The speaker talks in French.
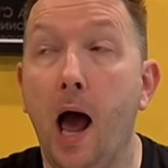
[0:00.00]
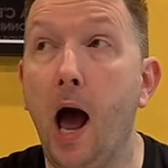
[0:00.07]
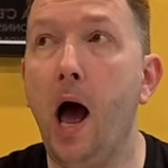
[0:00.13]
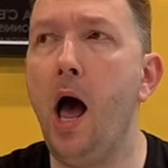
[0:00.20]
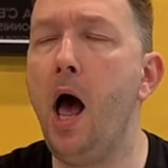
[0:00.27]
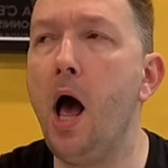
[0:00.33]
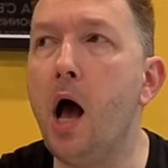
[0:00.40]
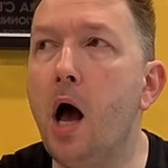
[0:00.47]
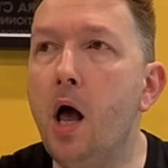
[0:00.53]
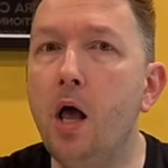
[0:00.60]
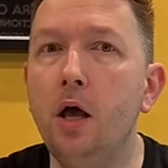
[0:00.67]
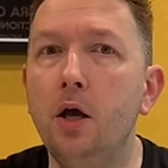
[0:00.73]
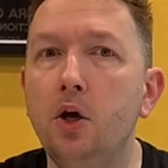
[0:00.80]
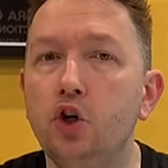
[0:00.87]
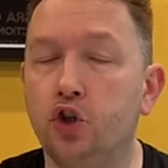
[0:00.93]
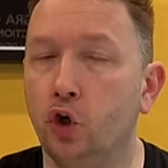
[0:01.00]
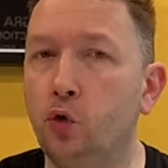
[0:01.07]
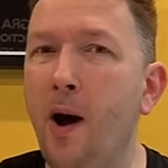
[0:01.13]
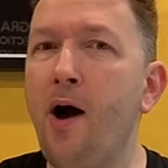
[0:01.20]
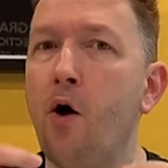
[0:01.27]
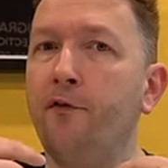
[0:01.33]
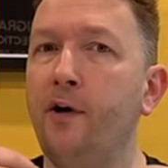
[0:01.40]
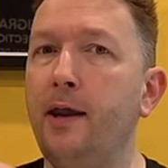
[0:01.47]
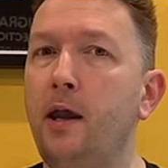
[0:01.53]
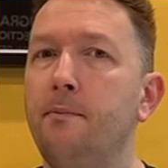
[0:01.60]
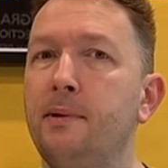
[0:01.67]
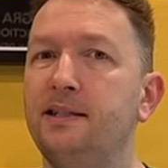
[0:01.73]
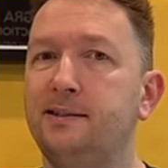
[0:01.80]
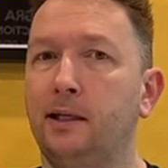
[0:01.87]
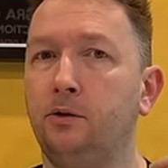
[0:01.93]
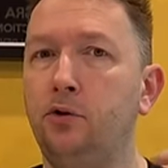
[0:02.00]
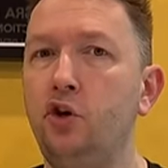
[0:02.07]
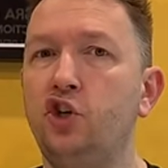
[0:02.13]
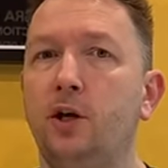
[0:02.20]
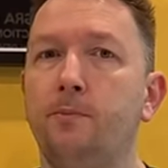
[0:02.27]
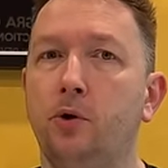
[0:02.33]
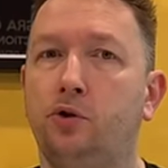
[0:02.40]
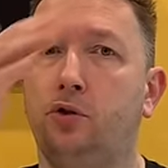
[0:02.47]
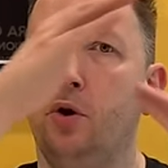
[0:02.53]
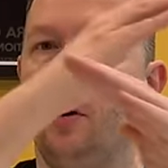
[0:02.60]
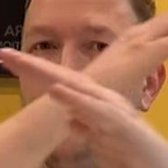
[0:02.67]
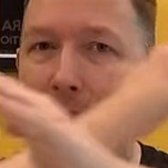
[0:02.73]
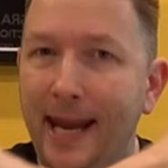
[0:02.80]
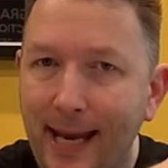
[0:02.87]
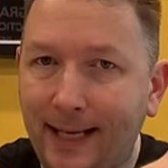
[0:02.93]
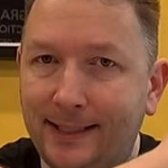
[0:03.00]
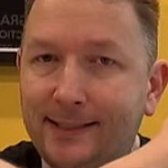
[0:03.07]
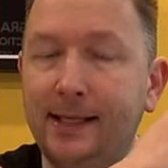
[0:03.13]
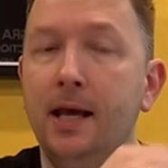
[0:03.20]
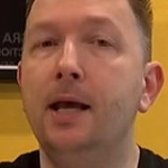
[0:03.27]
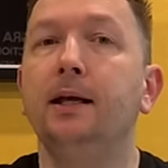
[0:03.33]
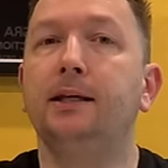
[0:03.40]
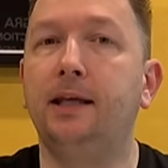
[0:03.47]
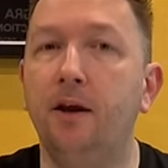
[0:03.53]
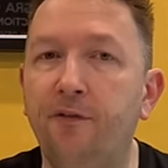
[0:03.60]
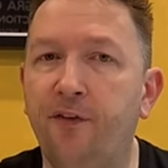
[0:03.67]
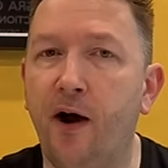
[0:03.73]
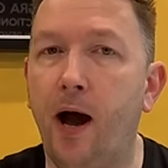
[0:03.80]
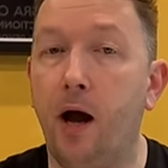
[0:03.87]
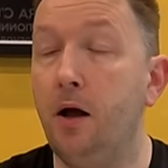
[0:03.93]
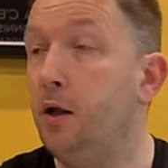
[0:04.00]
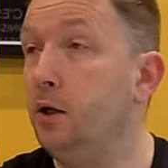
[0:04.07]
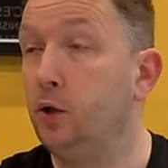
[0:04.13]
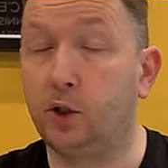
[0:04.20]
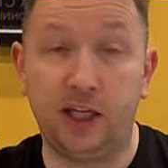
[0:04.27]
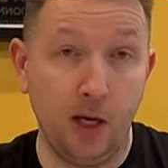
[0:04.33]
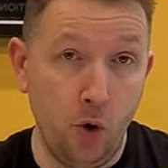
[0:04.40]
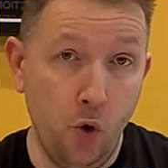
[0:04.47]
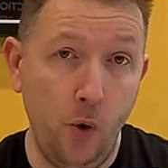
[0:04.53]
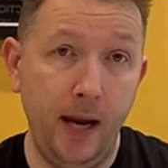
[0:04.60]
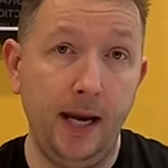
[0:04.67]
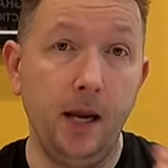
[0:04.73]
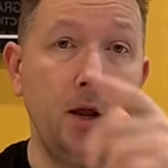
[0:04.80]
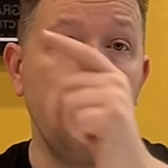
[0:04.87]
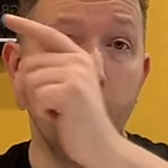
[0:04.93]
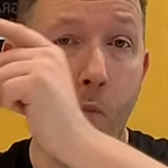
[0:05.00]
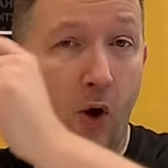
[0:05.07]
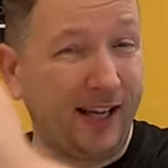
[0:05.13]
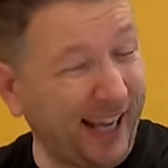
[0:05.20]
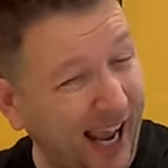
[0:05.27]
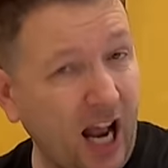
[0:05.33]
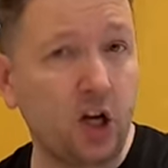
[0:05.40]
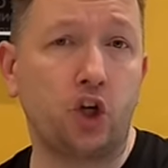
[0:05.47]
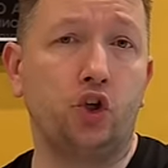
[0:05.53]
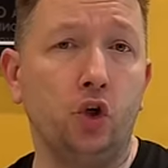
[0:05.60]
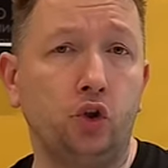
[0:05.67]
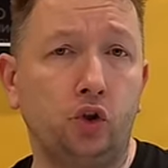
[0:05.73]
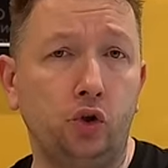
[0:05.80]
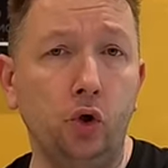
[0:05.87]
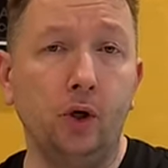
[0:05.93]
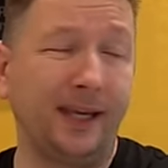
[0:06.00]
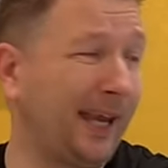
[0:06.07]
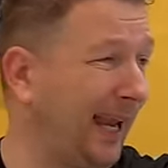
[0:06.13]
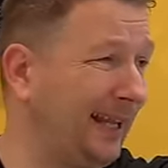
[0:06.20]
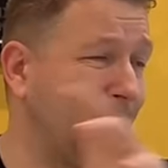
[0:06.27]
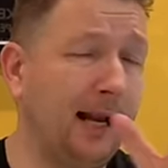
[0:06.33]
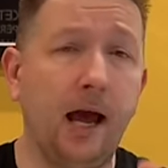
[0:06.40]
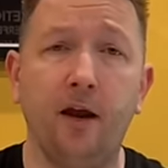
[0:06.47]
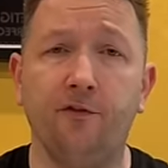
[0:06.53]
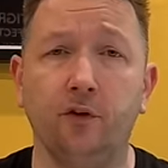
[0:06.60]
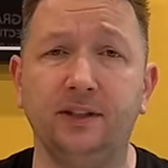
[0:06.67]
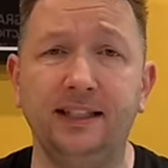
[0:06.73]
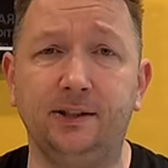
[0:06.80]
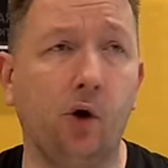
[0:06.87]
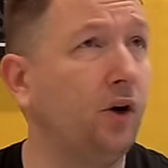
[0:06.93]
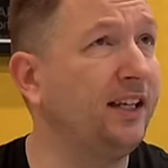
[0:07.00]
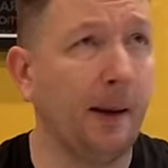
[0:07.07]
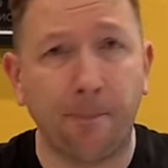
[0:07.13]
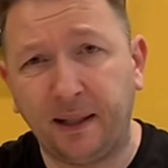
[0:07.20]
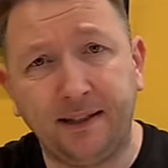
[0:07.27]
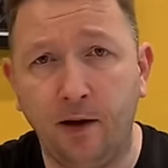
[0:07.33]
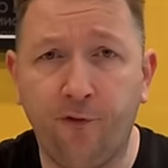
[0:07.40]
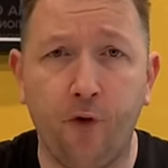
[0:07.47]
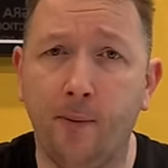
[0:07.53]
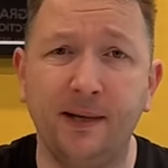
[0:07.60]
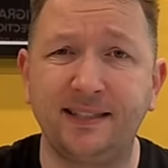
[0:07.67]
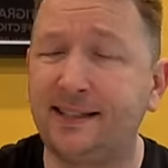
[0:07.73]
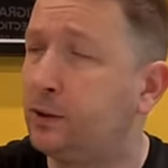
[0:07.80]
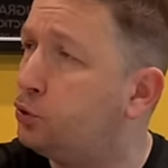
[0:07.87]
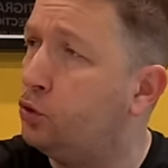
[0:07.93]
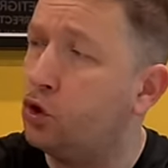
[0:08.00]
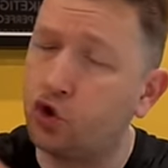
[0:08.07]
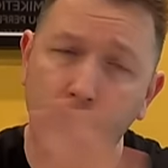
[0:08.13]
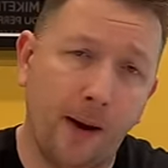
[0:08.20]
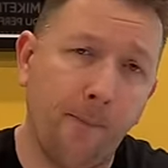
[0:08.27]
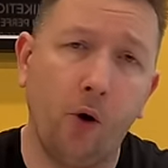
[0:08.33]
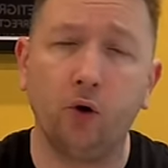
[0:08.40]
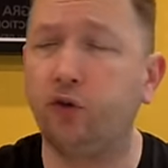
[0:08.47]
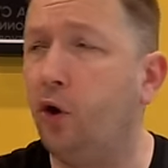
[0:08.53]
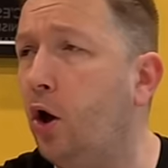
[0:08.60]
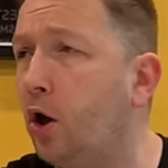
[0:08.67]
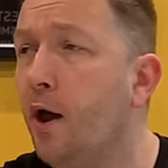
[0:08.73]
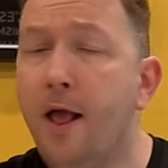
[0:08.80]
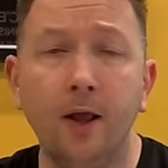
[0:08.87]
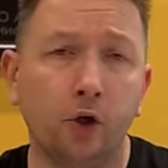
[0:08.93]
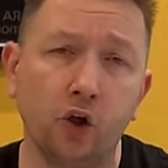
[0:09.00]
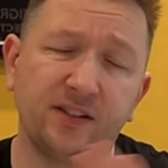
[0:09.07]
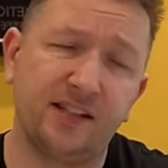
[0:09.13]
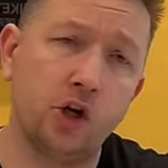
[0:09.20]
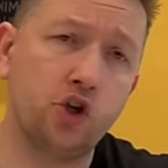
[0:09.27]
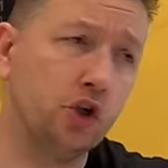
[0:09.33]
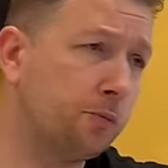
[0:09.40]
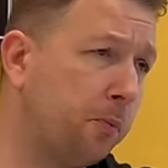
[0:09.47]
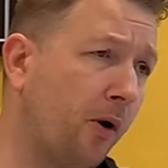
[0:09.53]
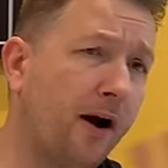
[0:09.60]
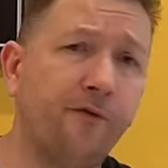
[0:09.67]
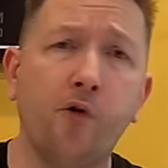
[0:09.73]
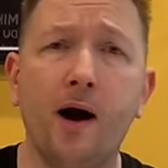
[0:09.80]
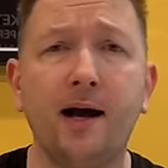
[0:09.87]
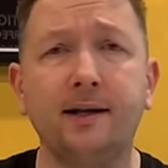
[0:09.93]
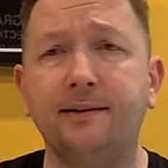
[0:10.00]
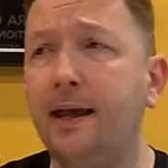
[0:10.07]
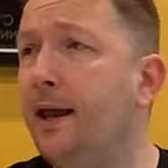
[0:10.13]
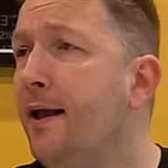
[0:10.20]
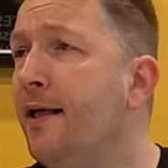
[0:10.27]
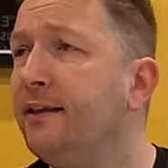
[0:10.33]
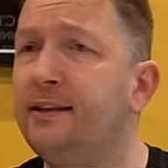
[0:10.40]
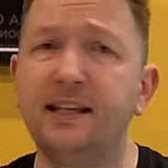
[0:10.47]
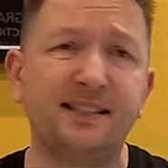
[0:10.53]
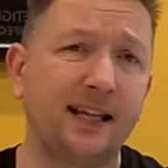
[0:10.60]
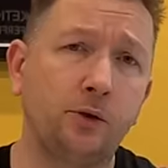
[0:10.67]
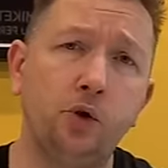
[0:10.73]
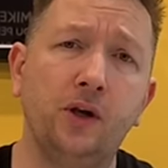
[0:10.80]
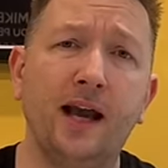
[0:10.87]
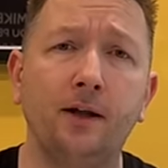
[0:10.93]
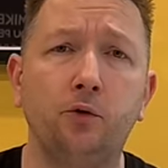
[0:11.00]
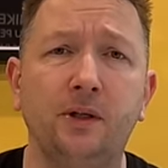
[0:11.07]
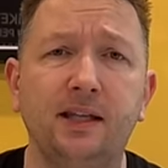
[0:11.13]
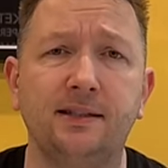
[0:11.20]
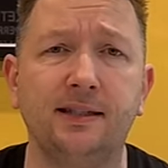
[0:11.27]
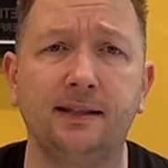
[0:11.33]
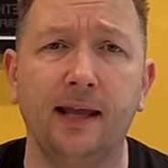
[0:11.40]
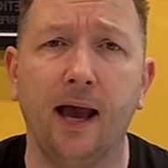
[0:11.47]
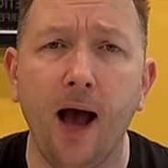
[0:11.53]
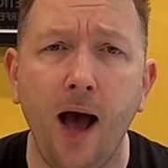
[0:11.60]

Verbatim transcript: Ah, je dois renvoyer ma statue chez Monsieur X qui va qui lui me crache dessus, crée des lives en disant qu'il n'y a pas de défaut à ma statue, que je suis un menteur, que c'est juste pour avoir des, statues gratuites, etc.